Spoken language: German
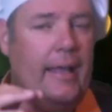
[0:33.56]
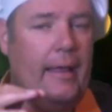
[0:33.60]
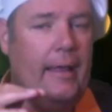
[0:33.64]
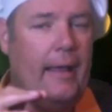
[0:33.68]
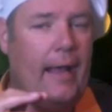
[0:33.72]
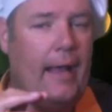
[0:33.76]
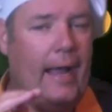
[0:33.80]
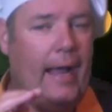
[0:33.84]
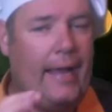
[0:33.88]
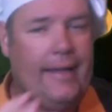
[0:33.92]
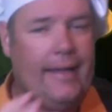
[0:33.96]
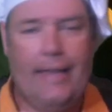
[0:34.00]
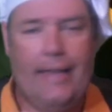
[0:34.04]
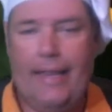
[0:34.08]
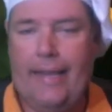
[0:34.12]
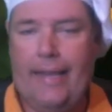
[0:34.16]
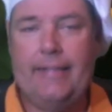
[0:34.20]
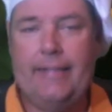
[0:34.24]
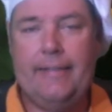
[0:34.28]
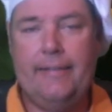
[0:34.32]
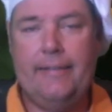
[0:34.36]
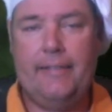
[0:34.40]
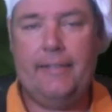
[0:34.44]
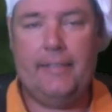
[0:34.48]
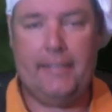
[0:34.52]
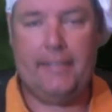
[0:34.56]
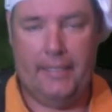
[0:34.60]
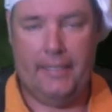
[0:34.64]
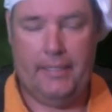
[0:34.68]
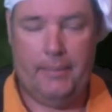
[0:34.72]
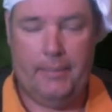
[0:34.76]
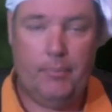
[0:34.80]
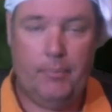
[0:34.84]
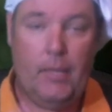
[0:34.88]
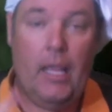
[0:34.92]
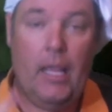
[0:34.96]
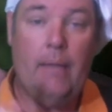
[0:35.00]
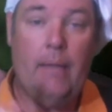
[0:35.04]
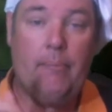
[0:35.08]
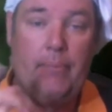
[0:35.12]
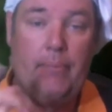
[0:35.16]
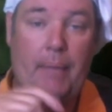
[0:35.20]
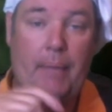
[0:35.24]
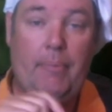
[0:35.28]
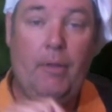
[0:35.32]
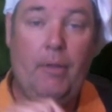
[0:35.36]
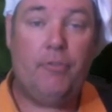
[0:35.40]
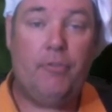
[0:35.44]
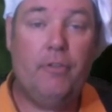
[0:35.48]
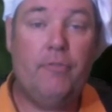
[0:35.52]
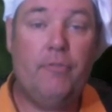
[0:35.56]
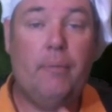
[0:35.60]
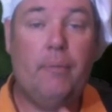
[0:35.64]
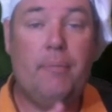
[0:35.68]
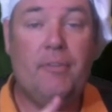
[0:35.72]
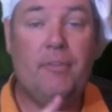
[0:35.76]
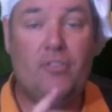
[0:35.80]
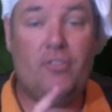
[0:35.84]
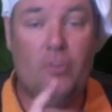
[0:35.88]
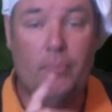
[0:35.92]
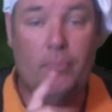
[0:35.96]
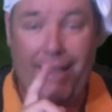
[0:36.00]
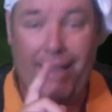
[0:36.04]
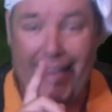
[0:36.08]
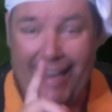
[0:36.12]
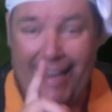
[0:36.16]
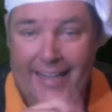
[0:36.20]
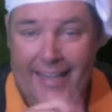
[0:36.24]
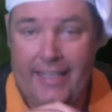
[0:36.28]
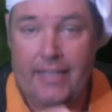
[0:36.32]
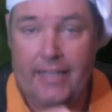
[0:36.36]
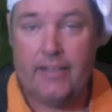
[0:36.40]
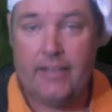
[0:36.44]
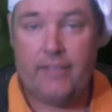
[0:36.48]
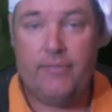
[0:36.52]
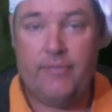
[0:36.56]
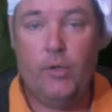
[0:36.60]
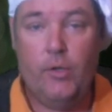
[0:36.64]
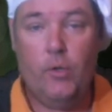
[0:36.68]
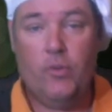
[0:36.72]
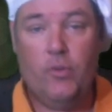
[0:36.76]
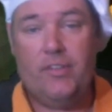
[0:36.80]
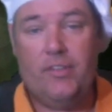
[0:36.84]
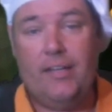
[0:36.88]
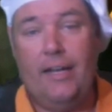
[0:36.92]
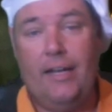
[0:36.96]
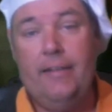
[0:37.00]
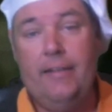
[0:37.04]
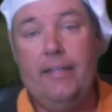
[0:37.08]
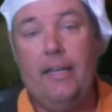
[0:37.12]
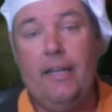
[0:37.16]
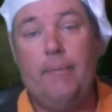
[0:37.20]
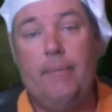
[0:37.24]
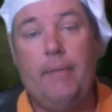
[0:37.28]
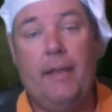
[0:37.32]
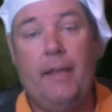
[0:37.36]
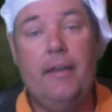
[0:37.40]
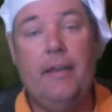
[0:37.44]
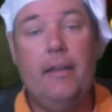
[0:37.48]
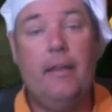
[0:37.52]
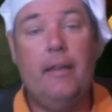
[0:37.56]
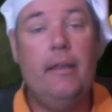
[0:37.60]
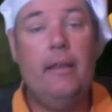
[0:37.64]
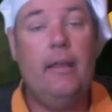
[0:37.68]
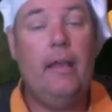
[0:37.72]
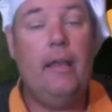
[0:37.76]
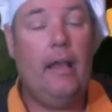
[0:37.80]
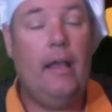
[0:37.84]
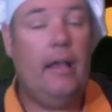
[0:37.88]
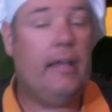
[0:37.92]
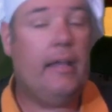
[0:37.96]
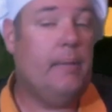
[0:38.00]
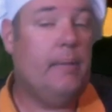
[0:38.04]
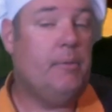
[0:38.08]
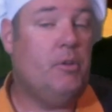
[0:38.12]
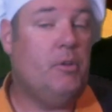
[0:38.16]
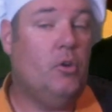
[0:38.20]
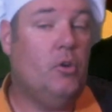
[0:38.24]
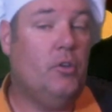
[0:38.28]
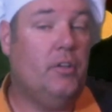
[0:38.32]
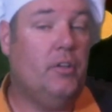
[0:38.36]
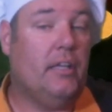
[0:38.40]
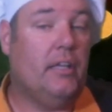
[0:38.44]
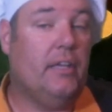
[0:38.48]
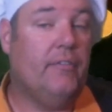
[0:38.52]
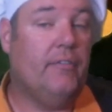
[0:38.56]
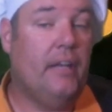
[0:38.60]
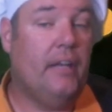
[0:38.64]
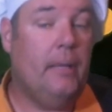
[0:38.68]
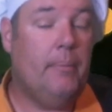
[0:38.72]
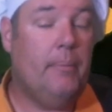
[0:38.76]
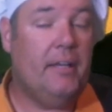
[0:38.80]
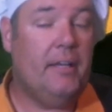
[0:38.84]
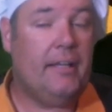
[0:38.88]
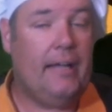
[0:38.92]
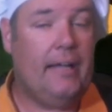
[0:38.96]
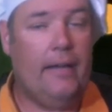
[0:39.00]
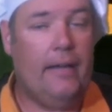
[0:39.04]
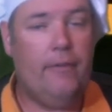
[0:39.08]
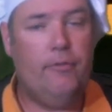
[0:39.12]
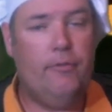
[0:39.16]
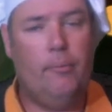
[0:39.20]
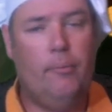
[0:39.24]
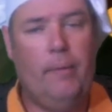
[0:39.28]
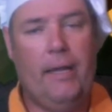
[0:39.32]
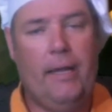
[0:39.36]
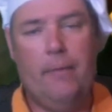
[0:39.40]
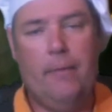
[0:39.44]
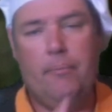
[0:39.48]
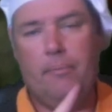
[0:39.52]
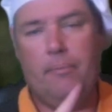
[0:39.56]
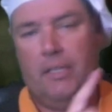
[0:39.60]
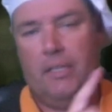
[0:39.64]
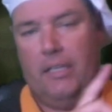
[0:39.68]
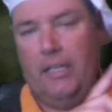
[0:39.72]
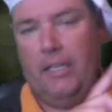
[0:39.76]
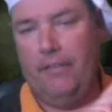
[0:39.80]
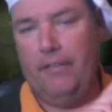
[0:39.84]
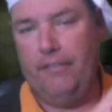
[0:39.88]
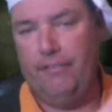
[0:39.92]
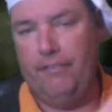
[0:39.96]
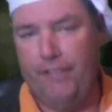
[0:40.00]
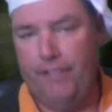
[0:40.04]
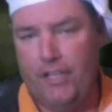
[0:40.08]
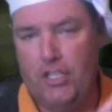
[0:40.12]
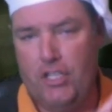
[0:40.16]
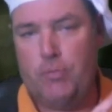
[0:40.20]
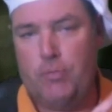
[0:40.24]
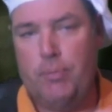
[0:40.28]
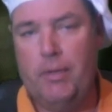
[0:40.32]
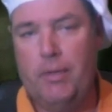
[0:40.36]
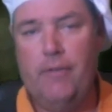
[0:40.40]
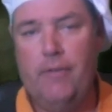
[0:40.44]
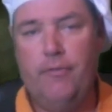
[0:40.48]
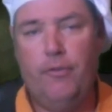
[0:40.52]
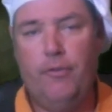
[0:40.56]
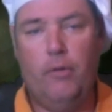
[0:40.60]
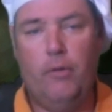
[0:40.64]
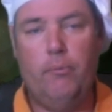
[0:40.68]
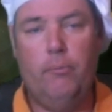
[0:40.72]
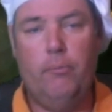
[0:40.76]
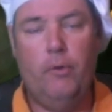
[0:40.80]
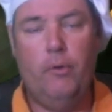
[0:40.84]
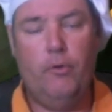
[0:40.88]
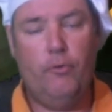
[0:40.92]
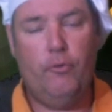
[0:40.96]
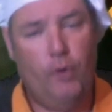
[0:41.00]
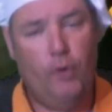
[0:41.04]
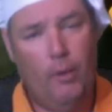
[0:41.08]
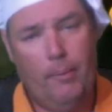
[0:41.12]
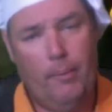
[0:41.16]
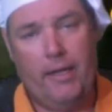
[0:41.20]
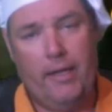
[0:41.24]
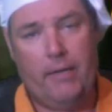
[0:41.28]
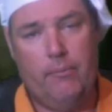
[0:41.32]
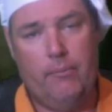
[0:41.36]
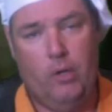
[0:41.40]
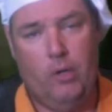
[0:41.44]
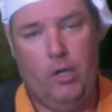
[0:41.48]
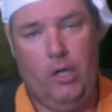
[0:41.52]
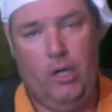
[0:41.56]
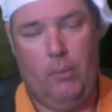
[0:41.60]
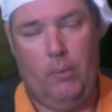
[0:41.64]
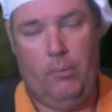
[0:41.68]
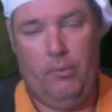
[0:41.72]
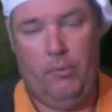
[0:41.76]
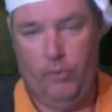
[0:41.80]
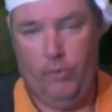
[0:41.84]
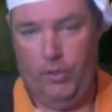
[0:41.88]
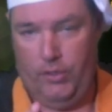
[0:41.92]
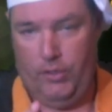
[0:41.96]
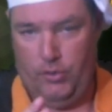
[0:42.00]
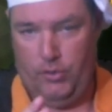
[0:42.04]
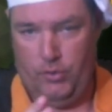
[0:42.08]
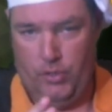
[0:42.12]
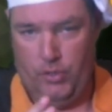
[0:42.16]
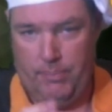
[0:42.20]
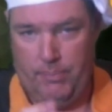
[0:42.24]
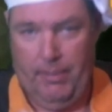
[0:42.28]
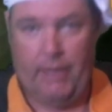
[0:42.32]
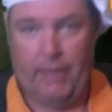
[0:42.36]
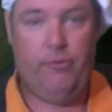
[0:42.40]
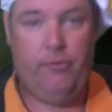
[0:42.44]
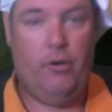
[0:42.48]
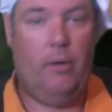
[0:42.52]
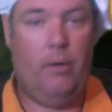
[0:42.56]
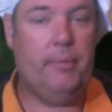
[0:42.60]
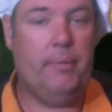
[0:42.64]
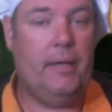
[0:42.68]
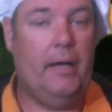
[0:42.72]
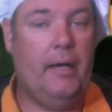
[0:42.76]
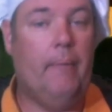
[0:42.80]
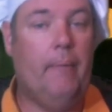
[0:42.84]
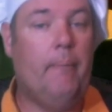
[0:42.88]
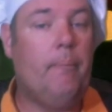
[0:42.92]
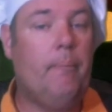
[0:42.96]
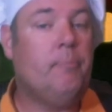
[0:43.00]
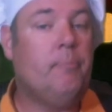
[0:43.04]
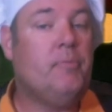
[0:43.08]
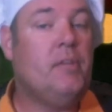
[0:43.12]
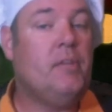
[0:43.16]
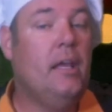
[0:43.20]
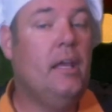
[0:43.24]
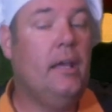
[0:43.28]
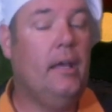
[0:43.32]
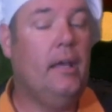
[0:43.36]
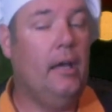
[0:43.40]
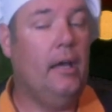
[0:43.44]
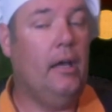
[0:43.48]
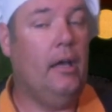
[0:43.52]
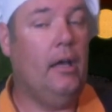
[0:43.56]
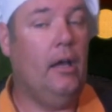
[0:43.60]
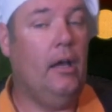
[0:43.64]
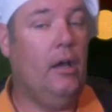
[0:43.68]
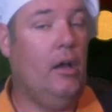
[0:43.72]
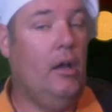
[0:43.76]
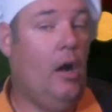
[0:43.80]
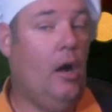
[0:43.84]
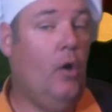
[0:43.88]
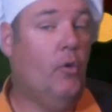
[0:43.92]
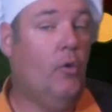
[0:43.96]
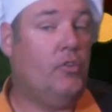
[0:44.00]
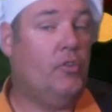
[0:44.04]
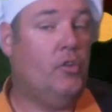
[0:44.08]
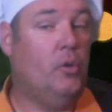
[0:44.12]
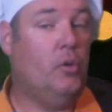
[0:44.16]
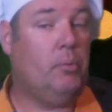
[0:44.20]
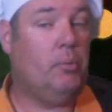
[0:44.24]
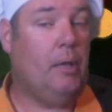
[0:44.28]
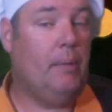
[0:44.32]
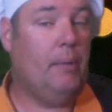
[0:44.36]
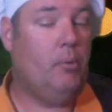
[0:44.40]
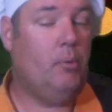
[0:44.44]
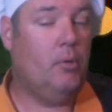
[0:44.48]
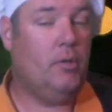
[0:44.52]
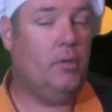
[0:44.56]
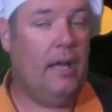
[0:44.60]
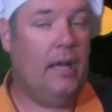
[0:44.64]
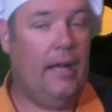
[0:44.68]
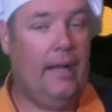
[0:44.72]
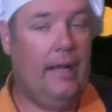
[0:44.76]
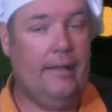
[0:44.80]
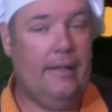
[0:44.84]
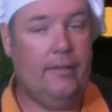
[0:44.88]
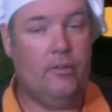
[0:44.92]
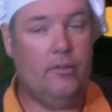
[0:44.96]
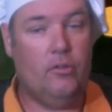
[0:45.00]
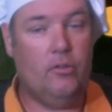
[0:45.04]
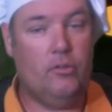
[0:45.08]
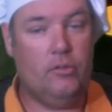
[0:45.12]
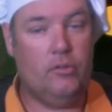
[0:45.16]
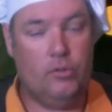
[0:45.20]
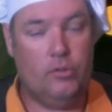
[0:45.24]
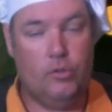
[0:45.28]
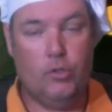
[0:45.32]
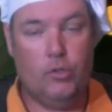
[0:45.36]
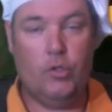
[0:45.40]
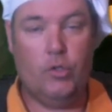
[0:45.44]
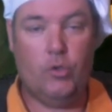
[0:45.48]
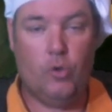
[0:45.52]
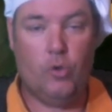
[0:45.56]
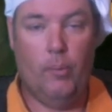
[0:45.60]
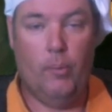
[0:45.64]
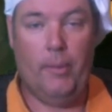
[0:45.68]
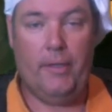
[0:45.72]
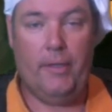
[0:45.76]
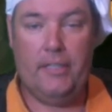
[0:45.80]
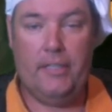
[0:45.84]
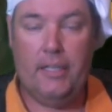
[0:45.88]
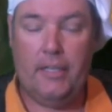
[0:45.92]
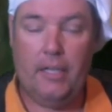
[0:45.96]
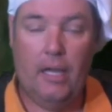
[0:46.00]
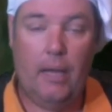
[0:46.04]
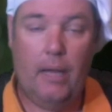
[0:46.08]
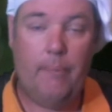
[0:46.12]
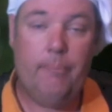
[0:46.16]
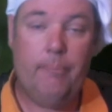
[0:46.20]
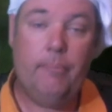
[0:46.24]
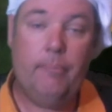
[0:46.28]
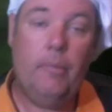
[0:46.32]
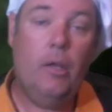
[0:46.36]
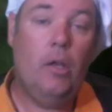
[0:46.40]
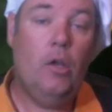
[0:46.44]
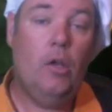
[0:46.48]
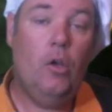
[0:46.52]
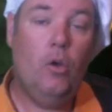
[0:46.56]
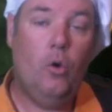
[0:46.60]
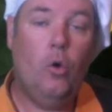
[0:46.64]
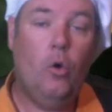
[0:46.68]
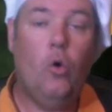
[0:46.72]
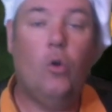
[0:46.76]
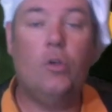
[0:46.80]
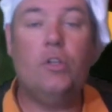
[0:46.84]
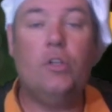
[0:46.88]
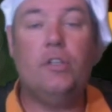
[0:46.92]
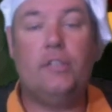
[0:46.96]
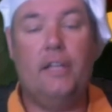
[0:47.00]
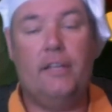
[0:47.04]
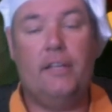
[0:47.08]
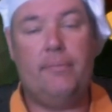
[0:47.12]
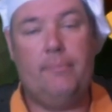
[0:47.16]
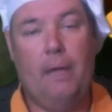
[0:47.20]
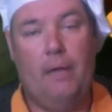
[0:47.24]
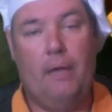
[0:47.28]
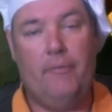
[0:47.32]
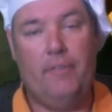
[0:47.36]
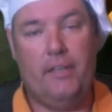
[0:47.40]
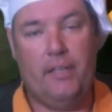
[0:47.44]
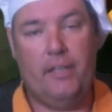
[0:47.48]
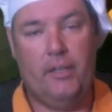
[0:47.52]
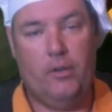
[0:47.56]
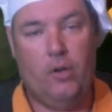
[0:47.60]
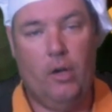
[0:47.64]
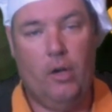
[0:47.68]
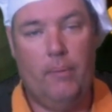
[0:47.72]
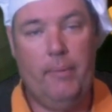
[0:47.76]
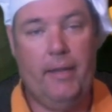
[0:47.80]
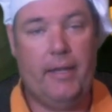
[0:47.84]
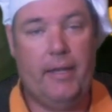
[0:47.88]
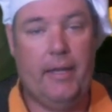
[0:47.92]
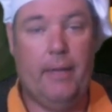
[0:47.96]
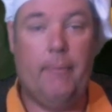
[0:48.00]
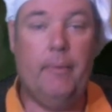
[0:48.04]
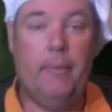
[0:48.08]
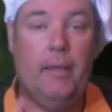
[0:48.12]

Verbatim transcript: Ein echtes Gedicht. Bleibt auf jeden Fall bis zum Ende des Videos dran, denn am Ende gebe ich noch den Gewinner bekannt von meinem Gewinnspiel von vor meinem Urlaub, wo ich die schöne Backform da äh, ausgelobt habe unter allen, die kommentiert haben. Und das machen wir hier noch am Ende.